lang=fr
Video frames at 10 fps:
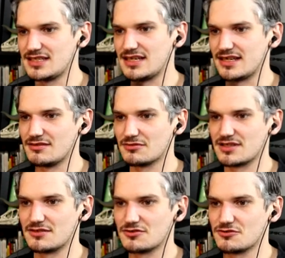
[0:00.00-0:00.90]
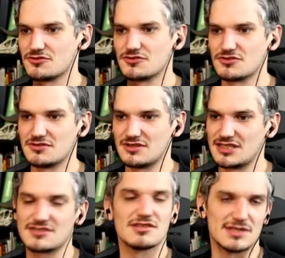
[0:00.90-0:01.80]
qui est donc euh, que
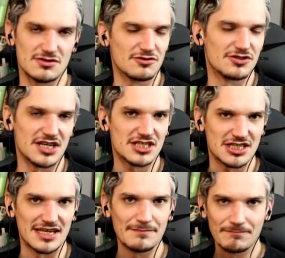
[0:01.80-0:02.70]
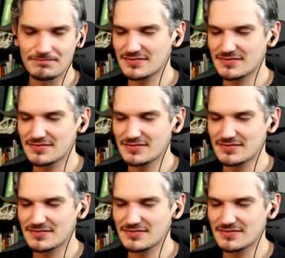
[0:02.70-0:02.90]
licence bien sûr que j'ai acheté